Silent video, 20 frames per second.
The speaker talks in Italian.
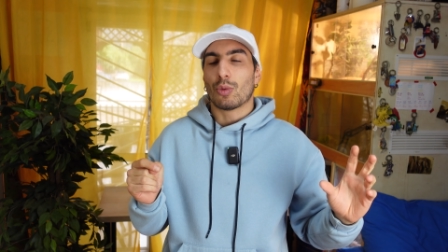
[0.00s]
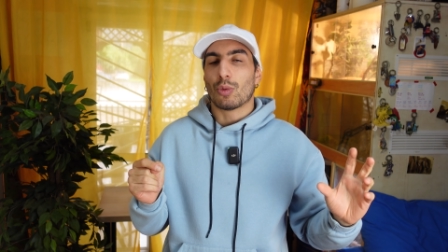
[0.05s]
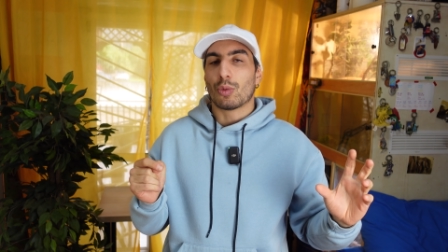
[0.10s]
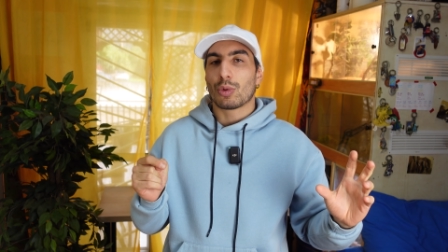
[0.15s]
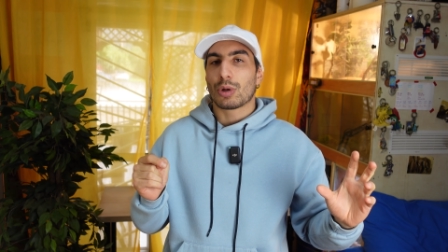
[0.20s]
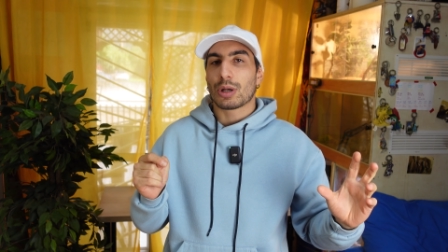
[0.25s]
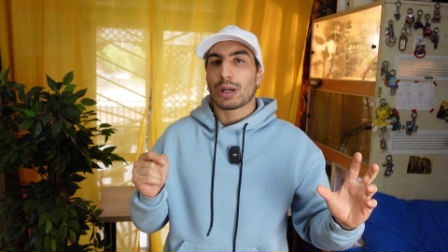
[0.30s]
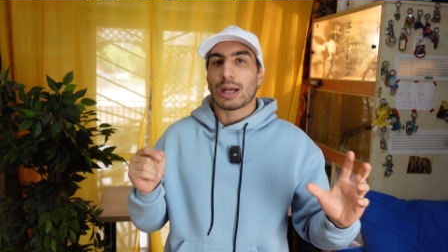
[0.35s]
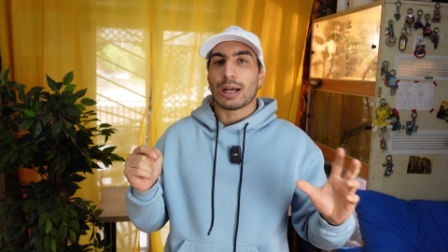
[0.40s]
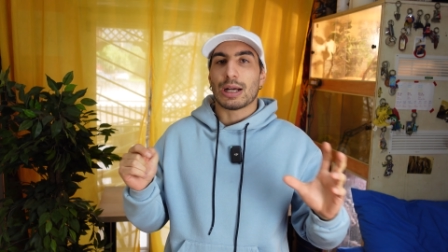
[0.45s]

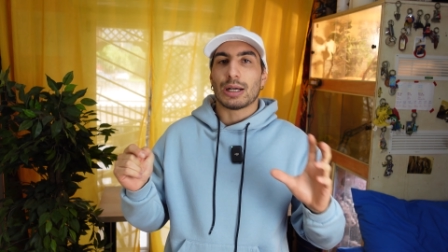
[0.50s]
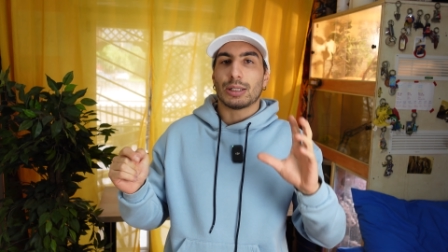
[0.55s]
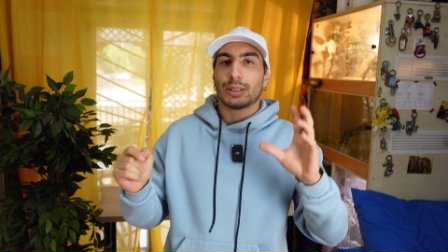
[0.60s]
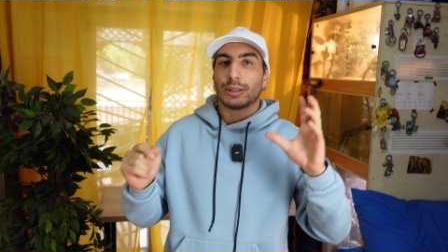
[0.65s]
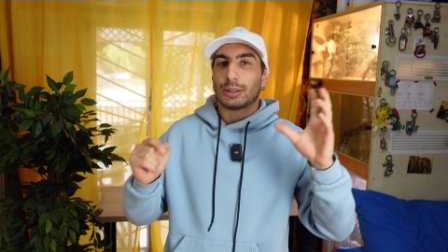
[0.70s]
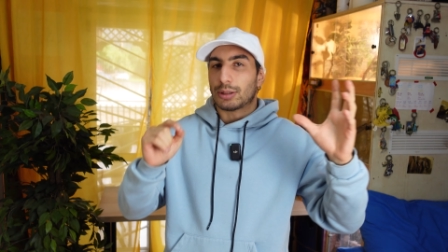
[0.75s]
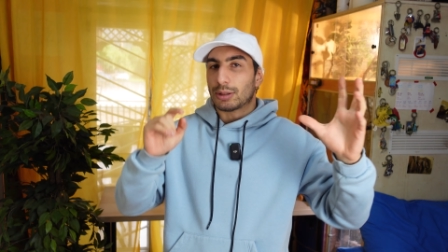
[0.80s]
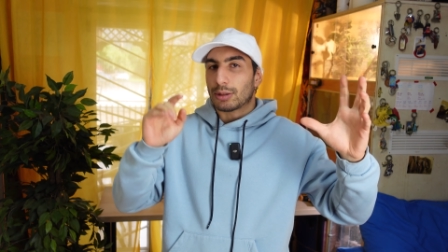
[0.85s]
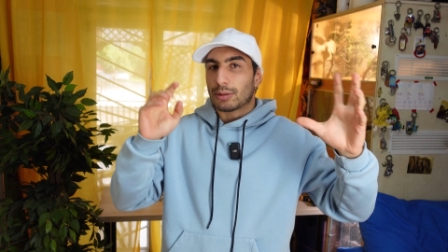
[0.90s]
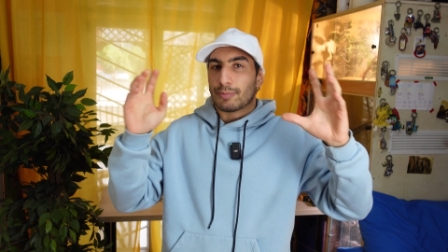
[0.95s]
un
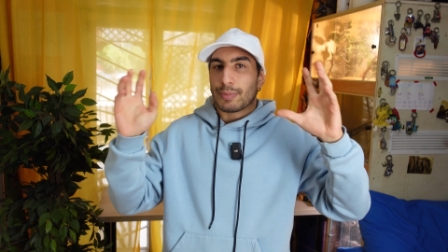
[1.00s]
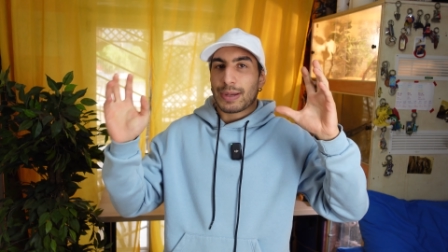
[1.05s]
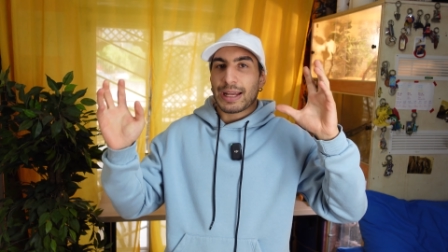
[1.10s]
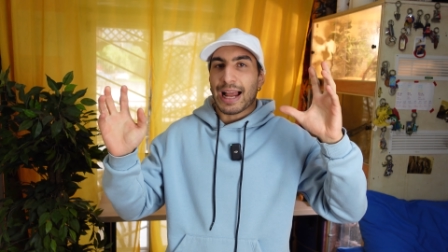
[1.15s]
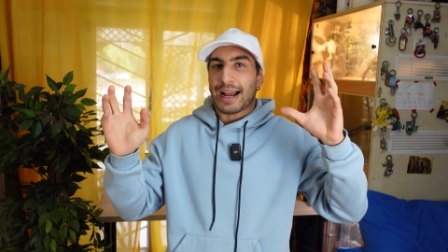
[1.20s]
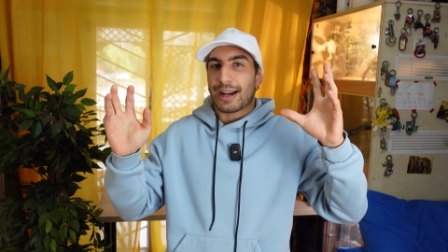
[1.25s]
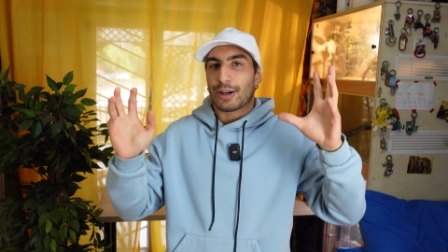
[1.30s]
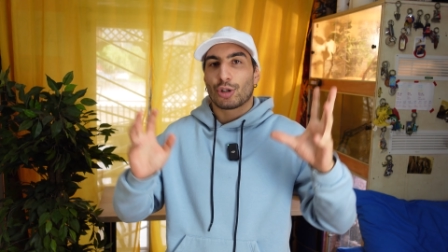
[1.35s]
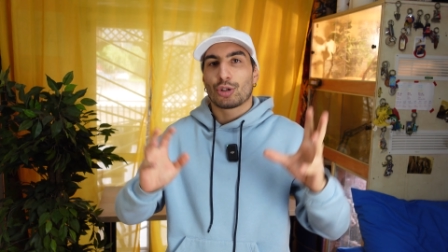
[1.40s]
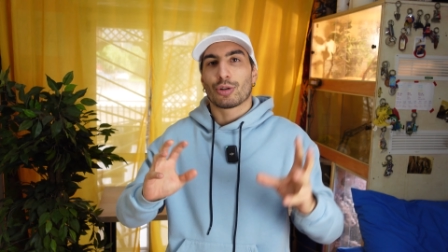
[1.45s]
uh,
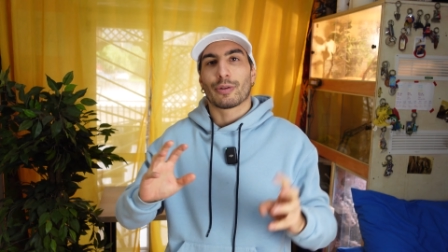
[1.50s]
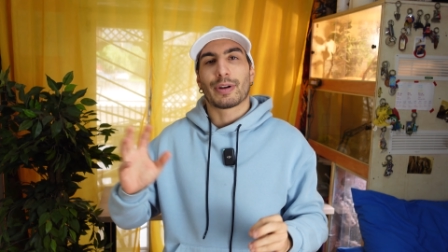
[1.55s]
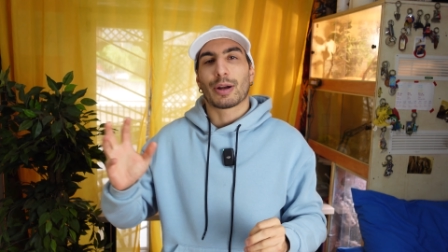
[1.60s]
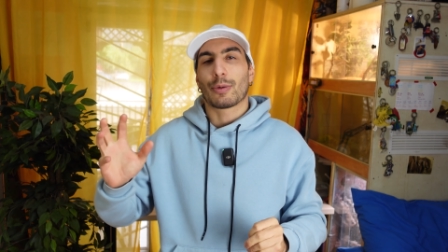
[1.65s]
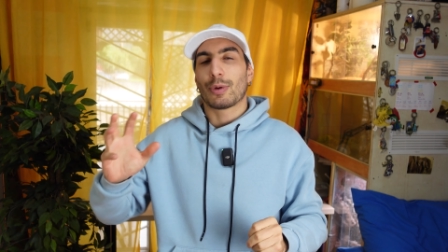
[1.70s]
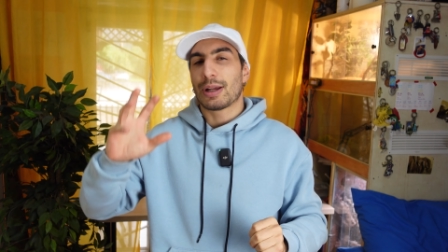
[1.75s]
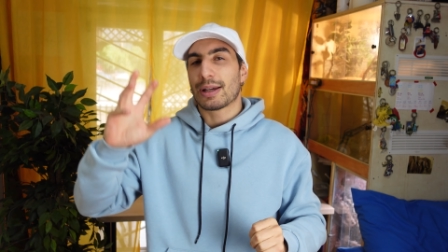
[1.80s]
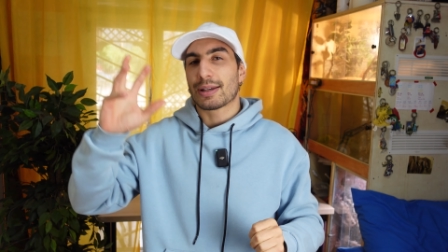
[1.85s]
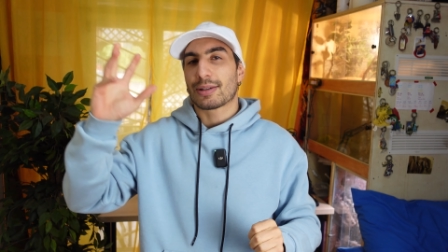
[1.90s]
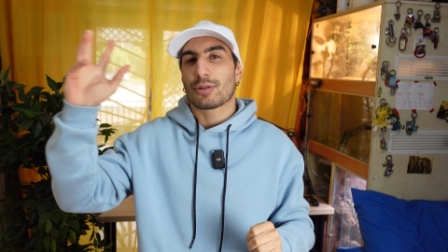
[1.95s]
bilancio fra
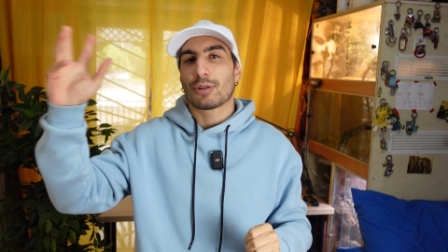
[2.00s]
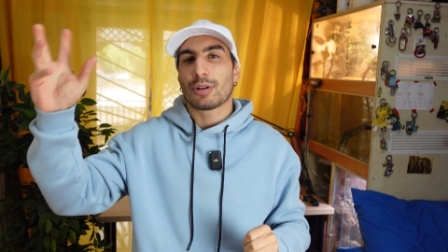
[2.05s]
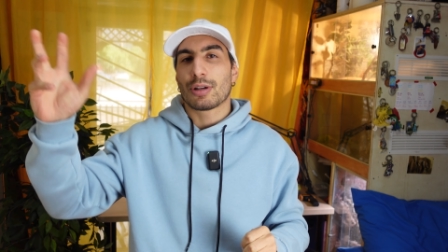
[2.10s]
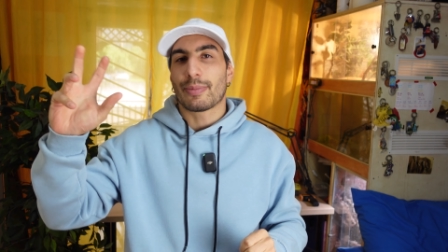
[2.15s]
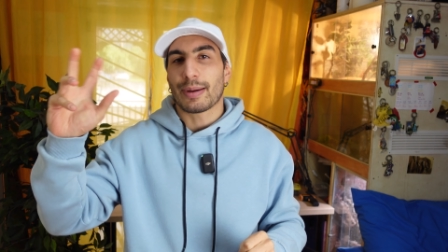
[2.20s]
quelli che sono